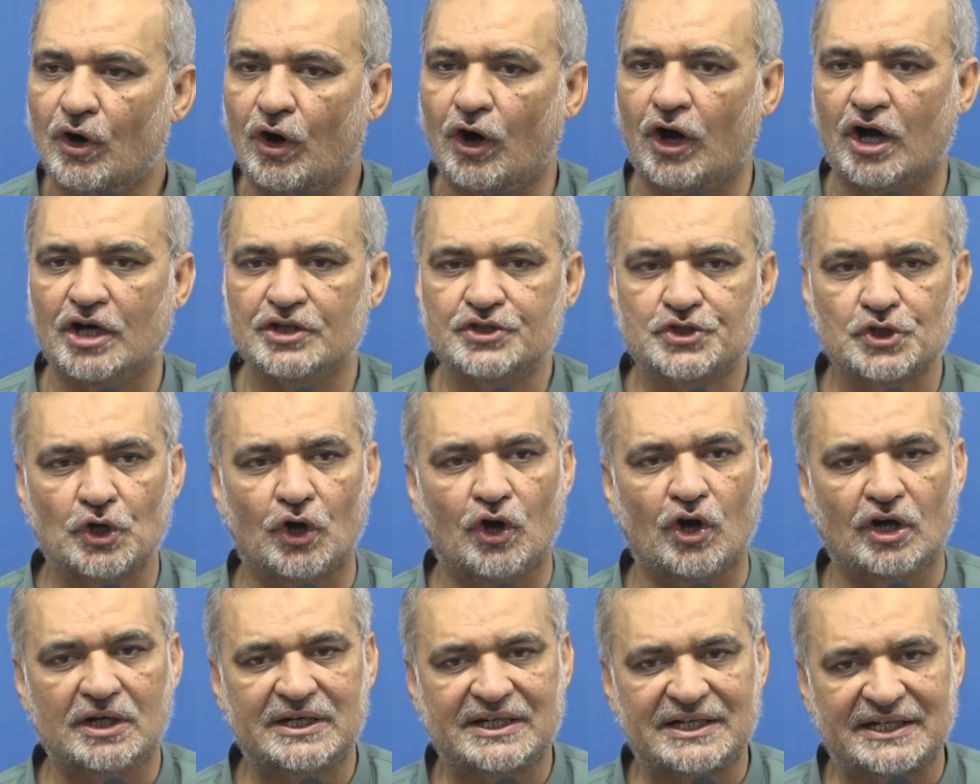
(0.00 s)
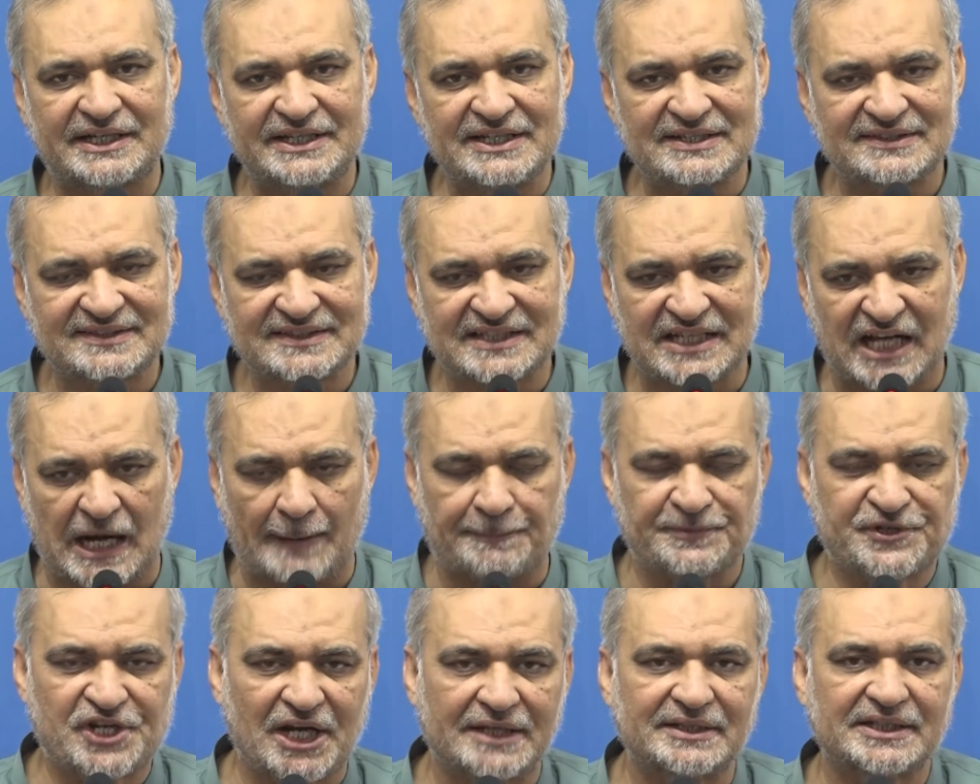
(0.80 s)
और जो इस
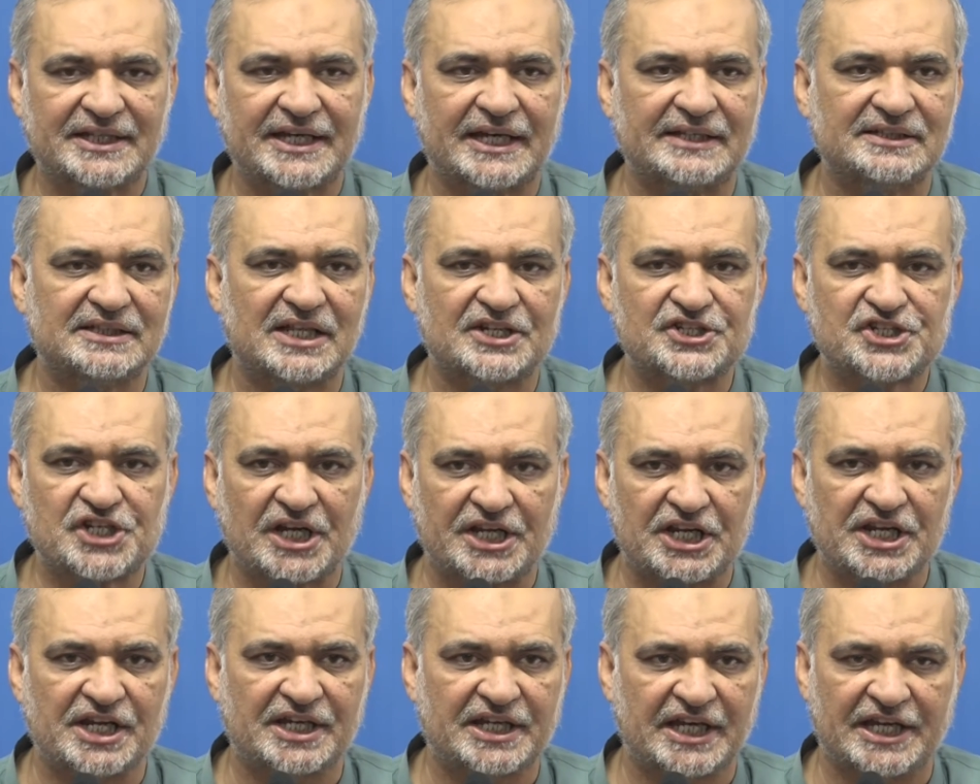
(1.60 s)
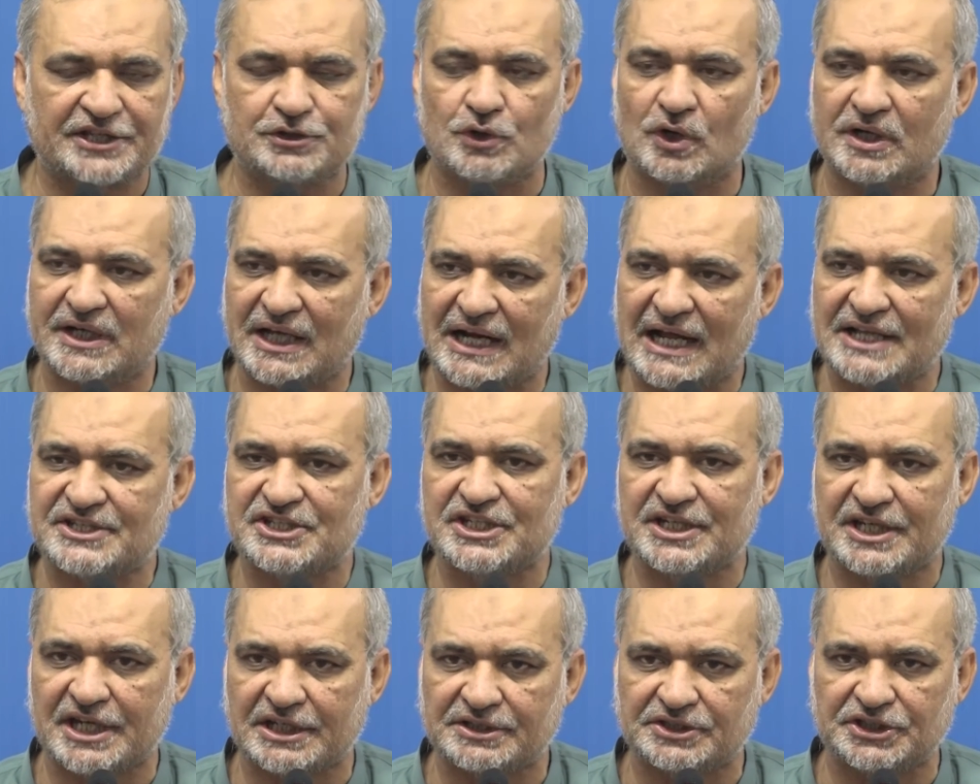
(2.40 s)
करप्शन के अंदर शरीक है जो
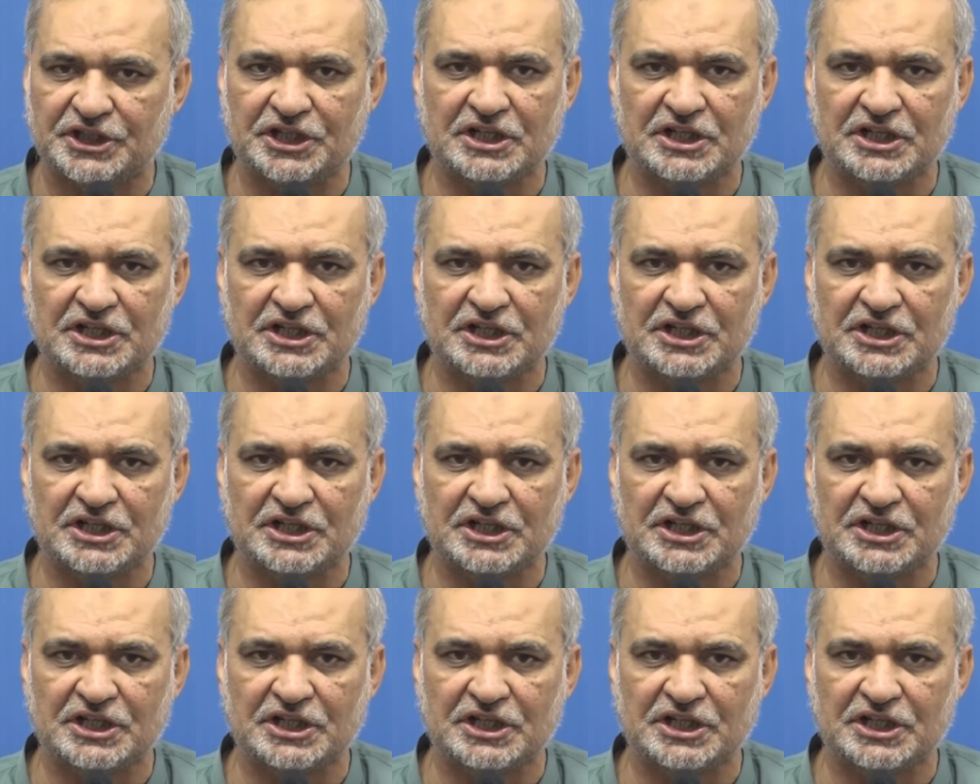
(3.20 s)
कराची के